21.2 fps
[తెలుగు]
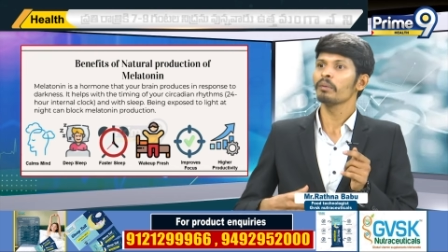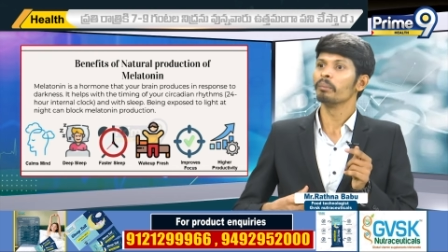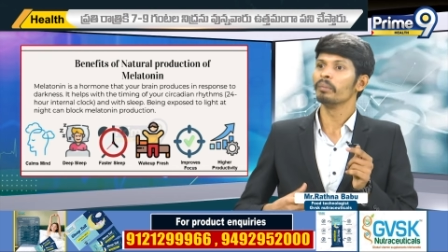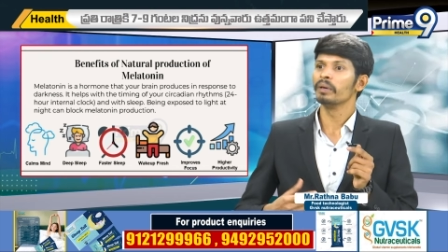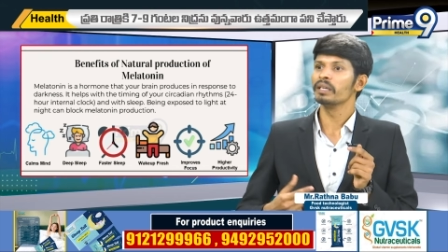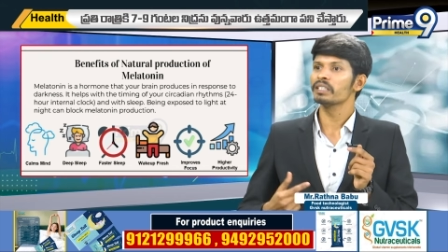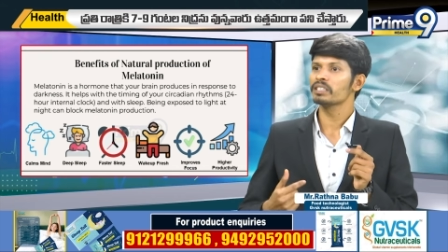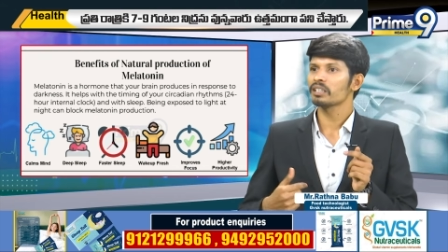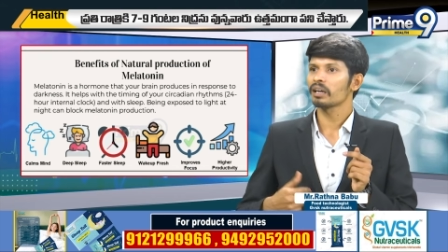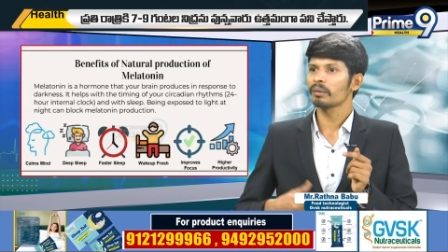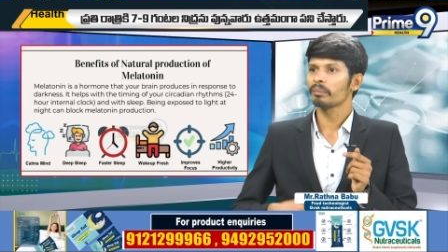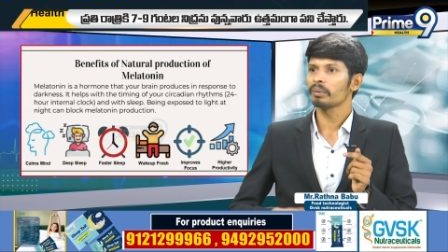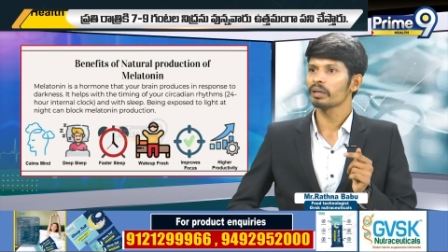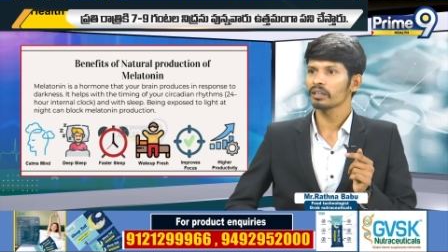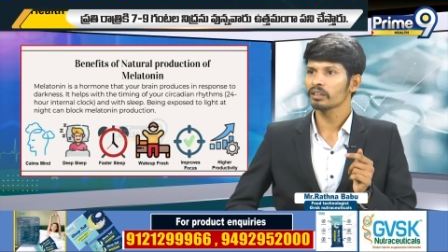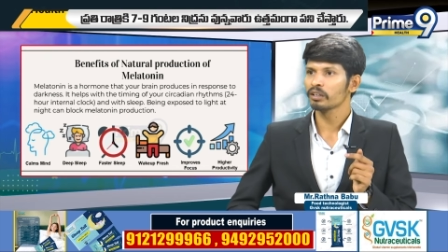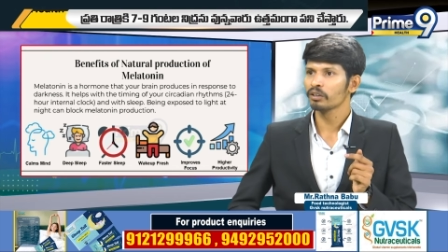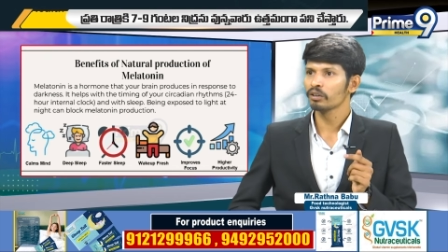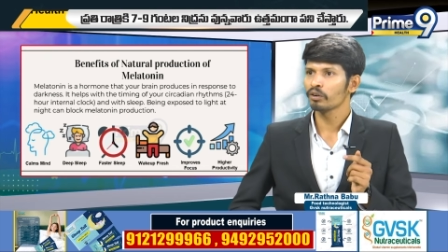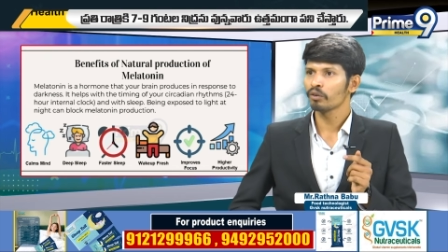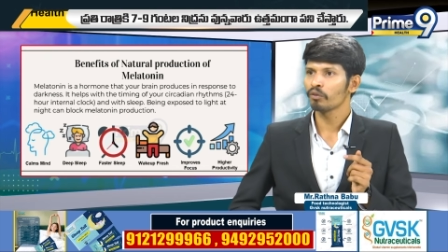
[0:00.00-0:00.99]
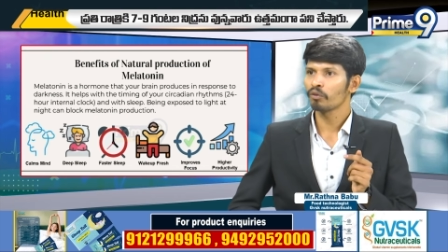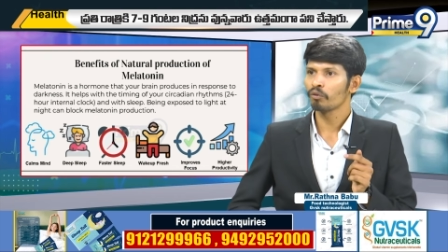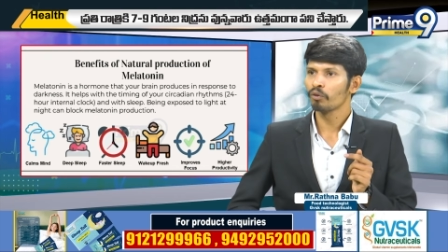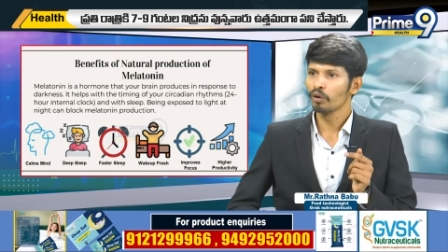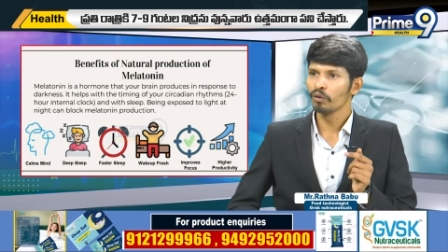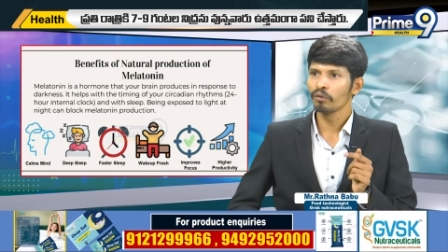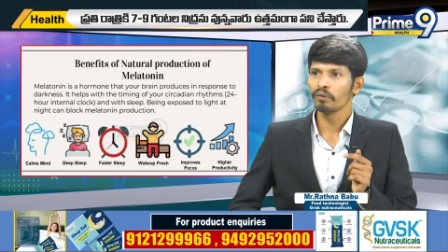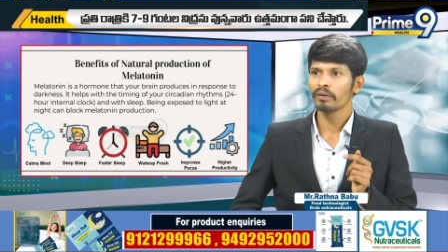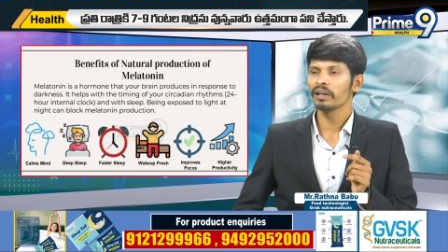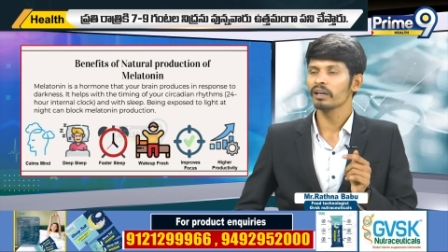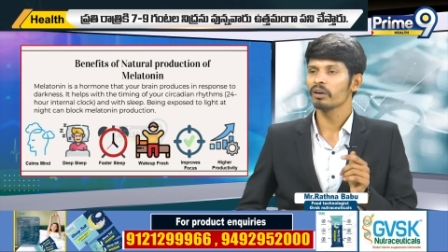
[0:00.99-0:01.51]
మీ స్టమక్
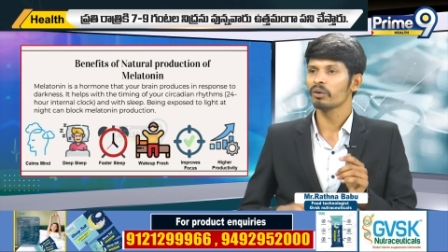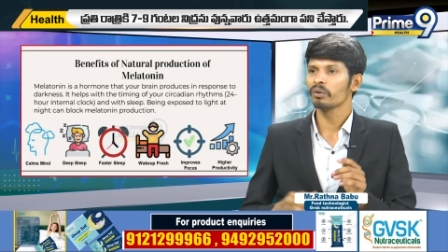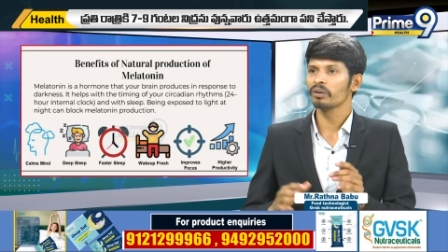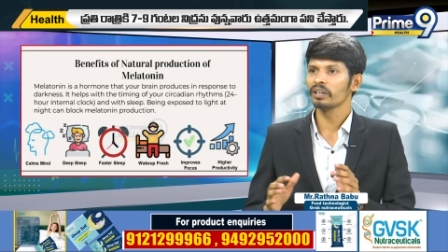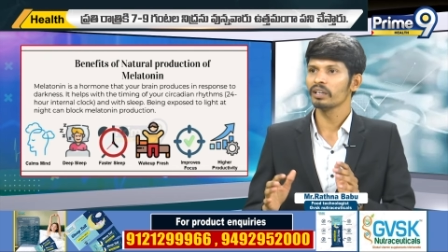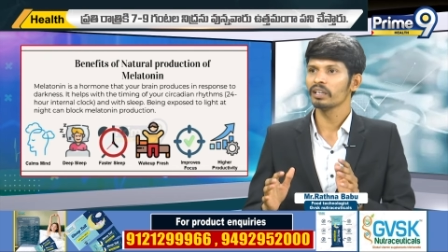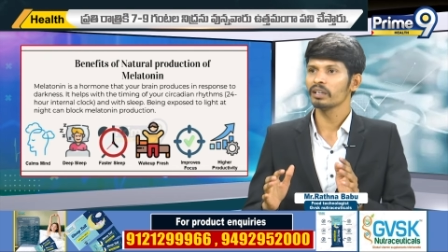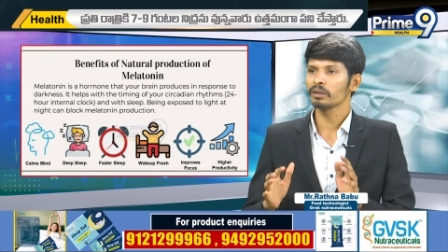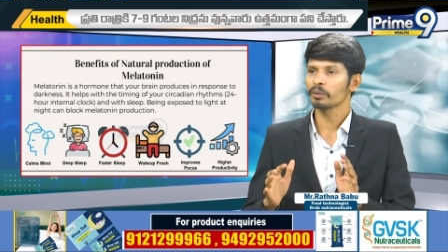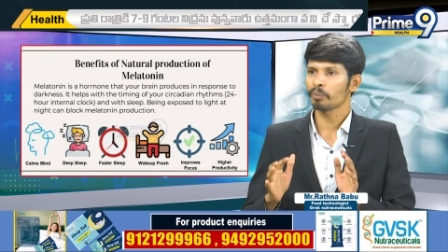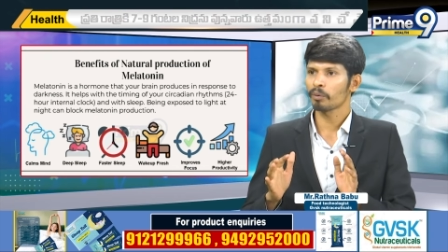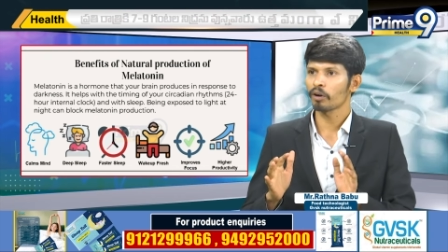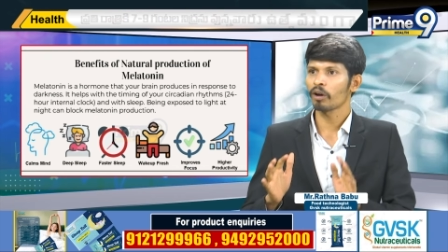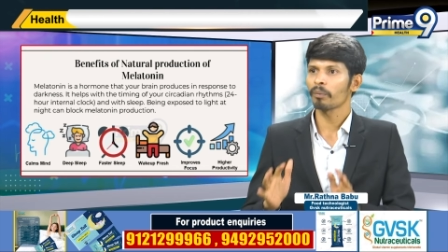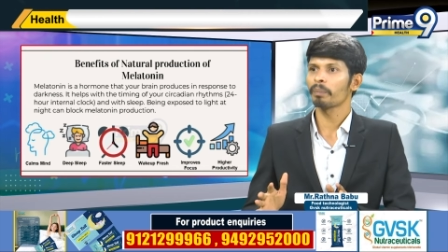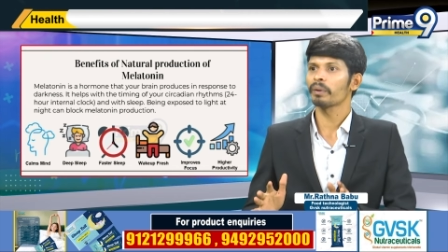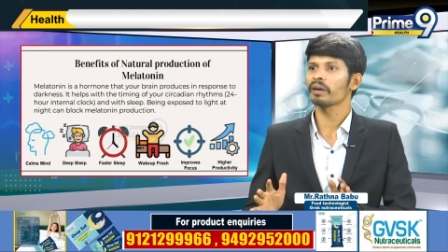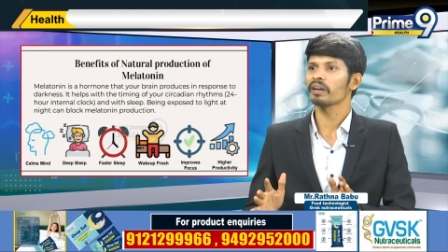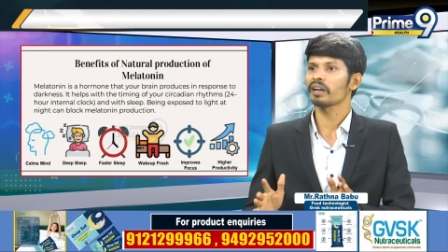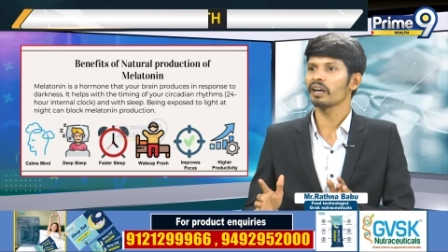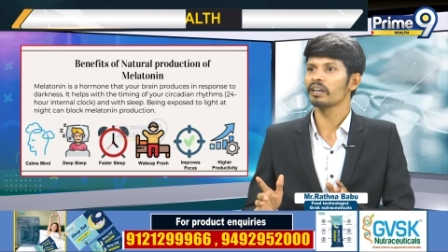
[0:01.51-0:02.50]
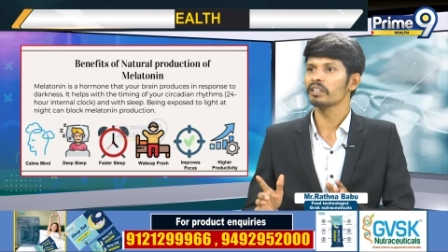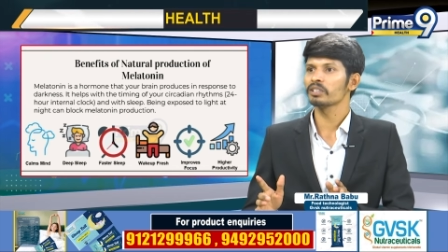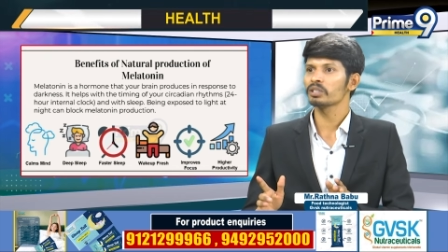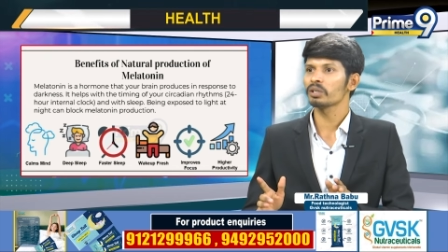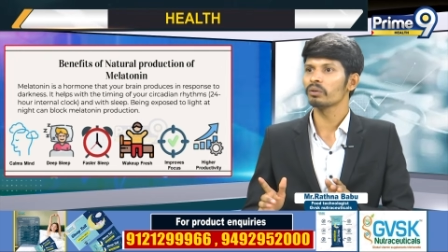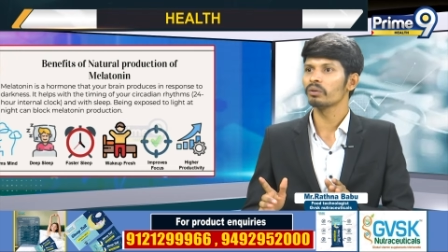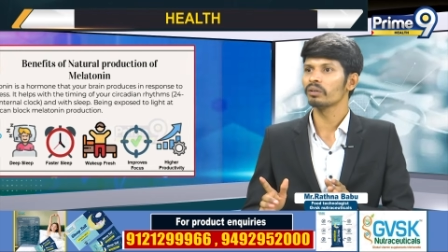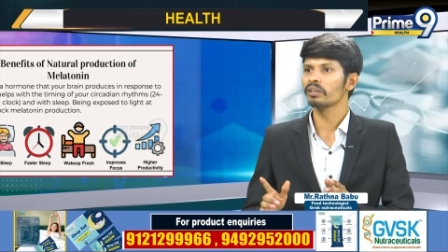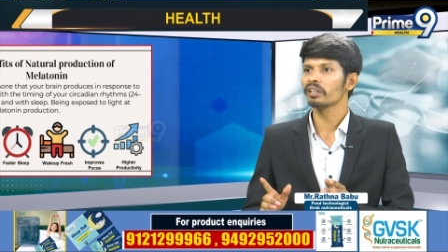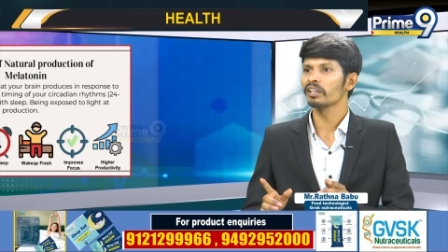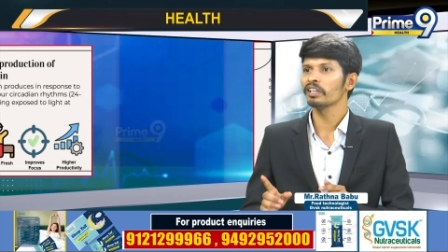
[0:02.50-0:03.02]
ఫుల్ఫిల్గా ఉండి ప్రాపర్
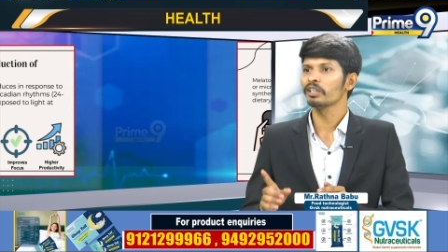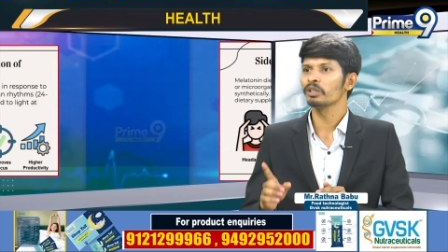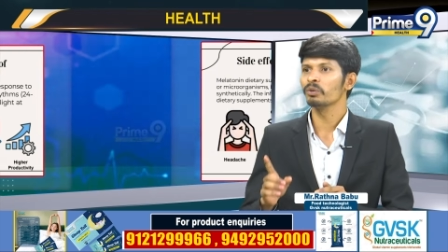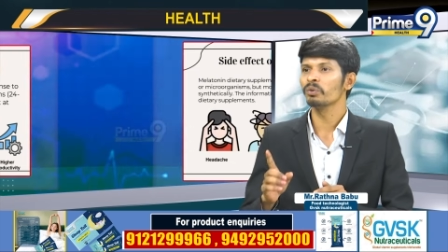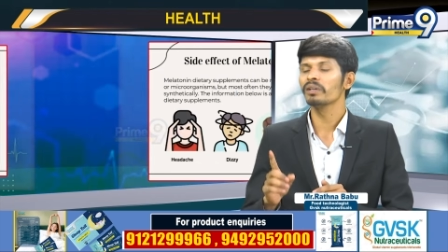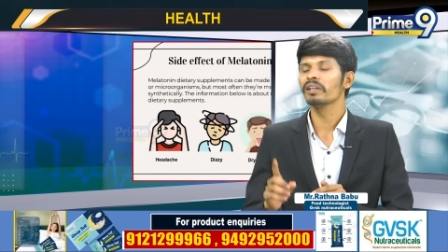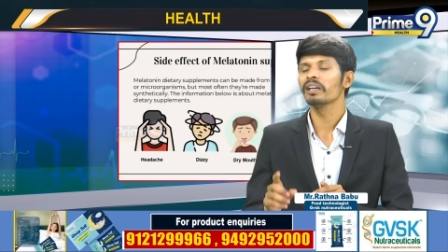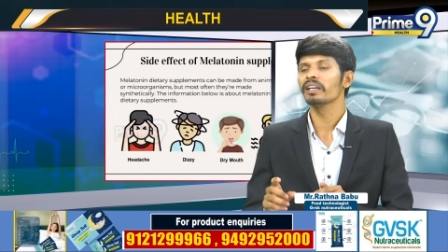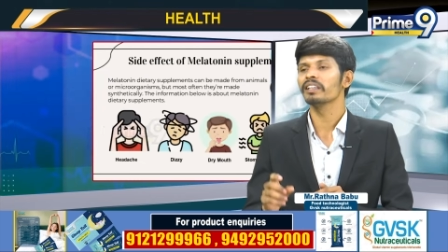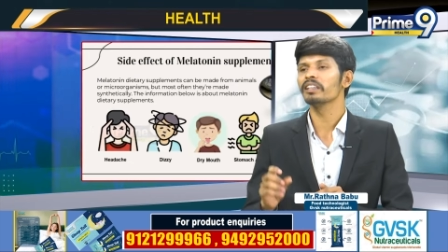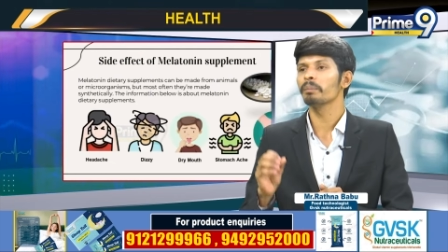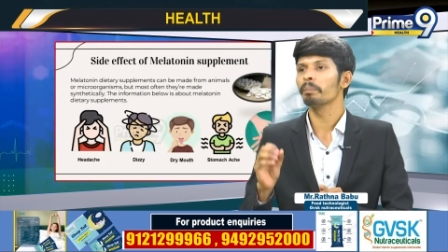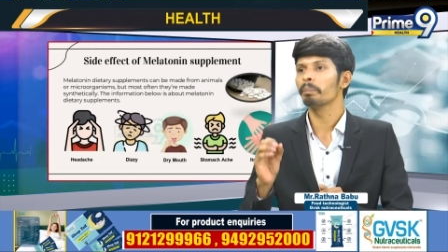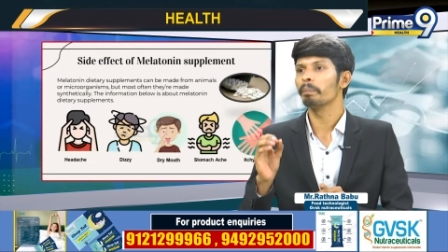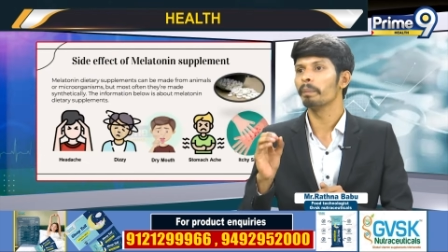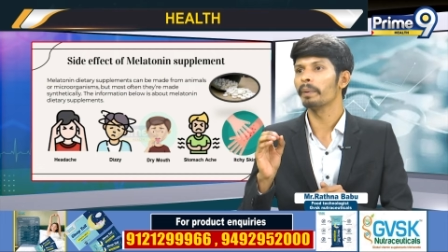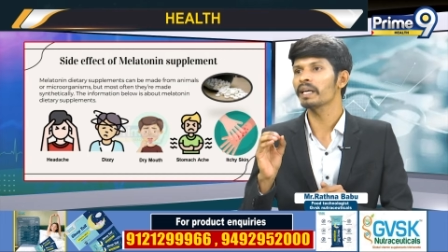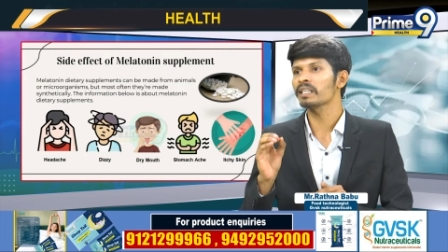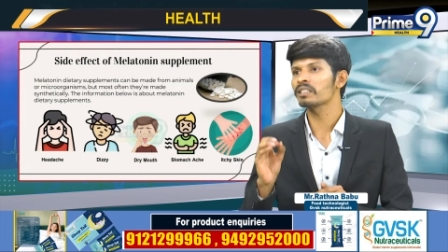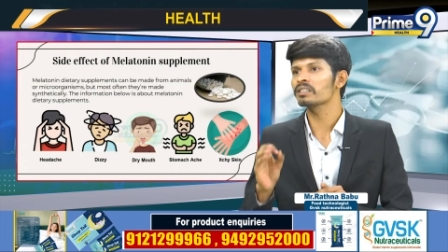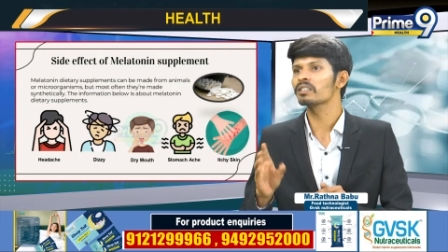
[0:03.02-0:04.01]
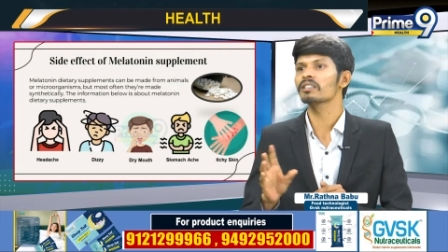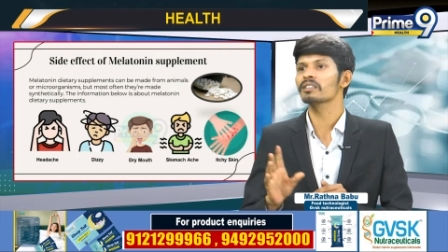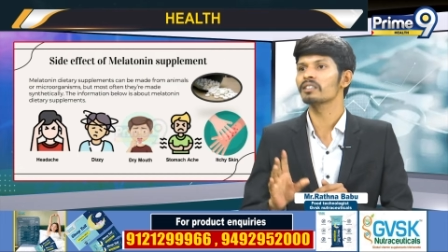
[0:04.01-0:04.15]
కండిషన్లో ఉంటే యూ విల్ గెట్ ది బెస్ట్